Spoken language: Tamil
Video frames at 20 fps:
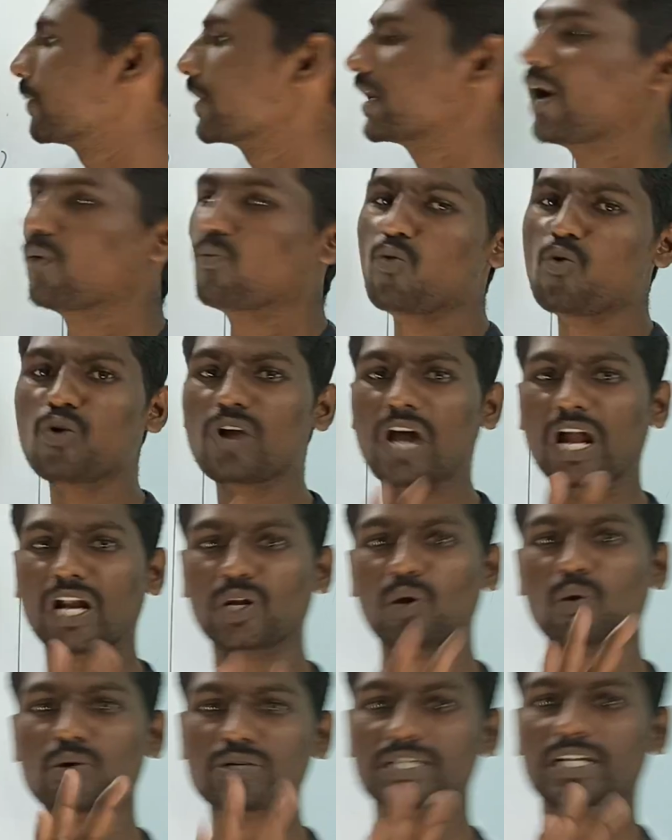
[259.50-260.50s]
அப்படின்னா மூணு
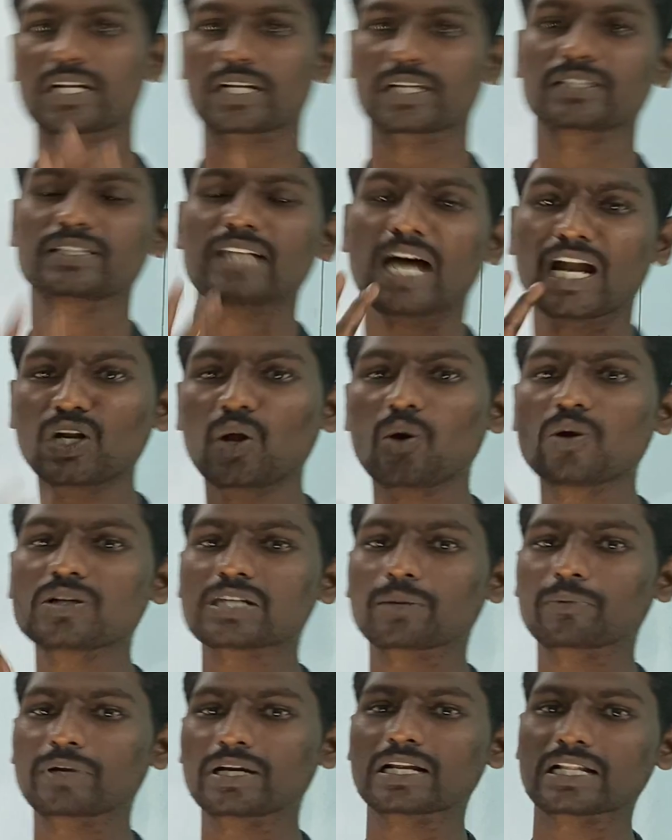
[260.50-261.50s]
அன்னோன்ஸ் இருக்குது இது
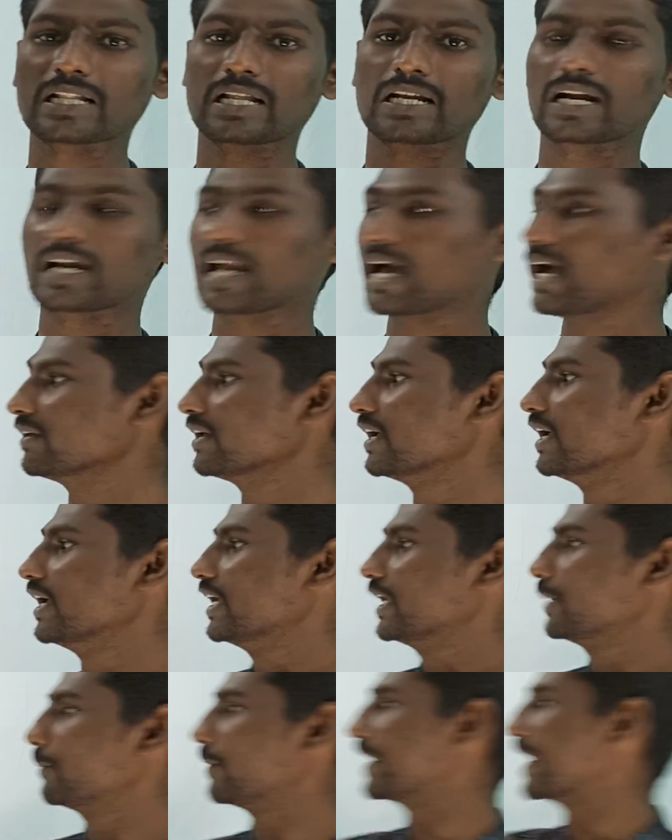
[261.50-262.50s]
அன்னோன்ஸ் அப்படின்றது என்னென்னா
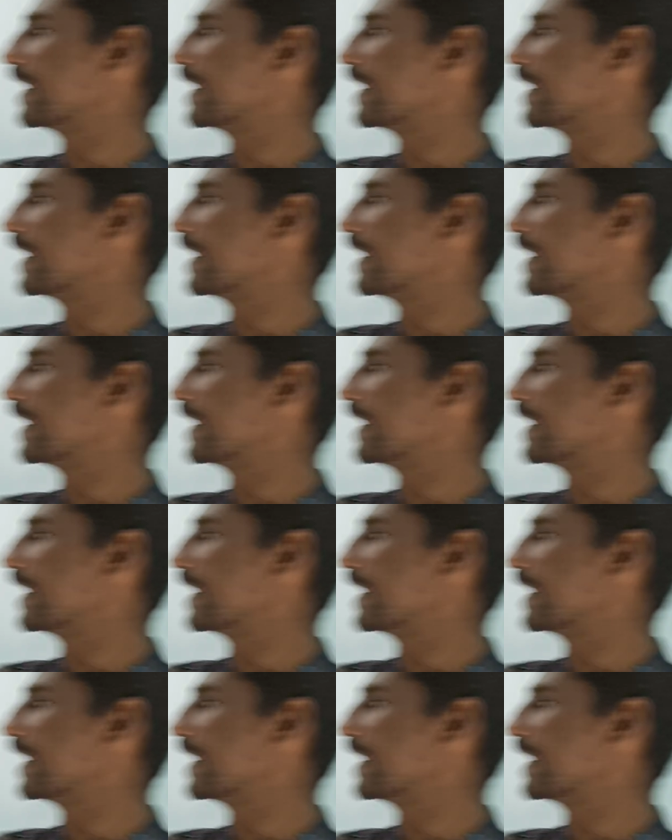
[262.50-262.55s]
இப்போ